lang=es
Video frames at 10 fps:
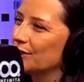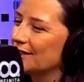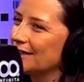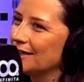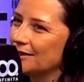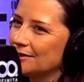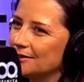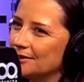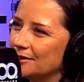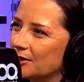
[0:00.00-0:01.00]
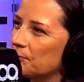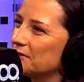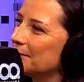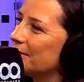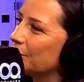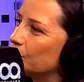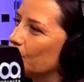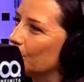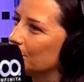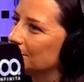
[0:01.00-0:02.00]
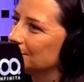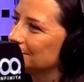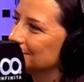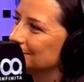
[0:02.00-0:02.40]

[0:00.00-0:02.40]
tengas eh, respuesta para todo. Capaz que